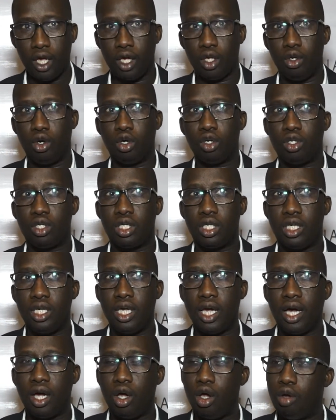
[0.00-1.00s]
Donc
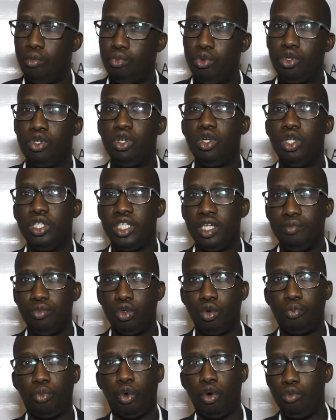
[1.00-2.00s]
qui a un but ultime
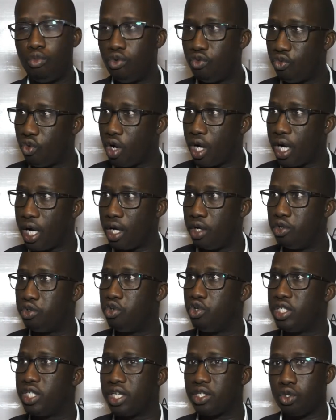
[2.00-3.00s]
de promouvoir
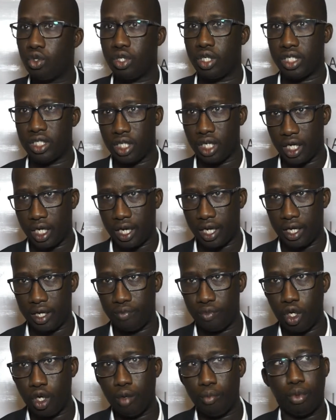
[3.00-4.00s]
l'utilisation des engrais.
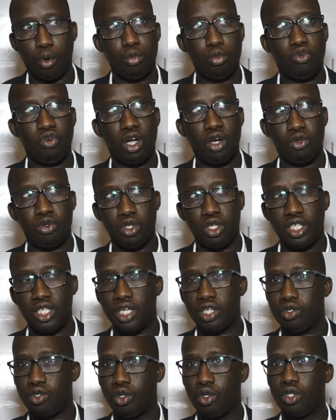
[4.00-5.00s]
Promouvoir
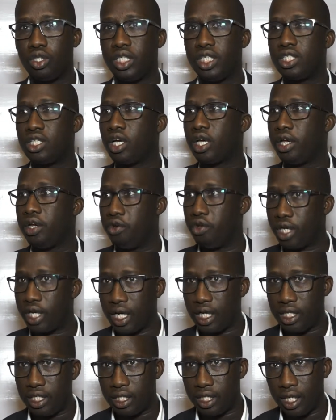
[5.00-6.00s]
l'utilisation des engrais de
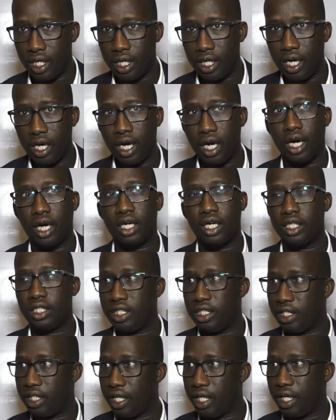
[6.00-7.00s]
qualité, en
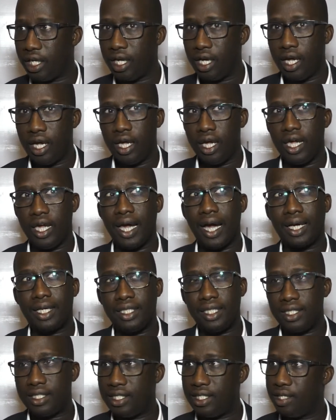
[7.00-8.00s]
quantité et
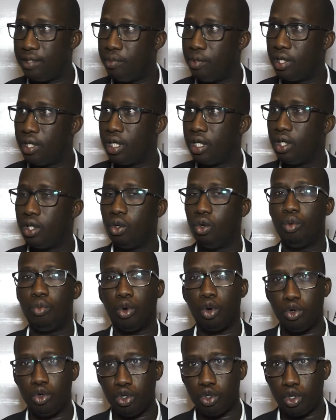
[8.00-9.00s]
accessible aux
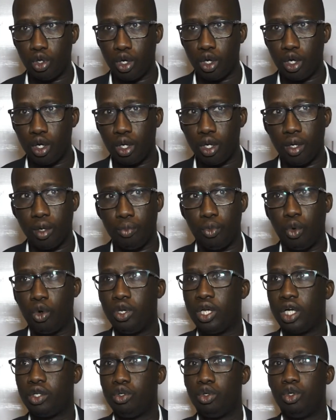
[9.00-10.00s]
producteurs pour
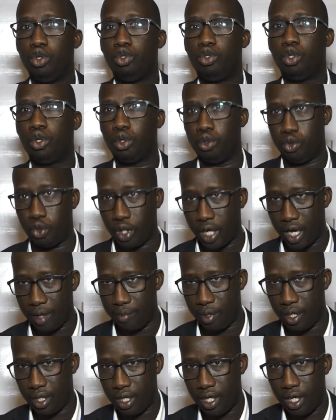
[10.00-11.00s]
une agriculture
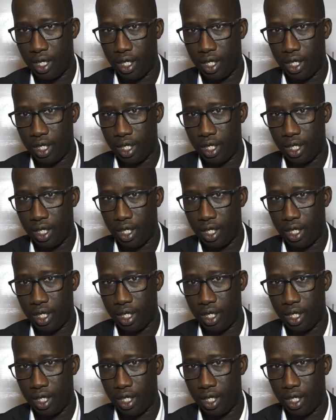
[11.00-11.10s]
durable.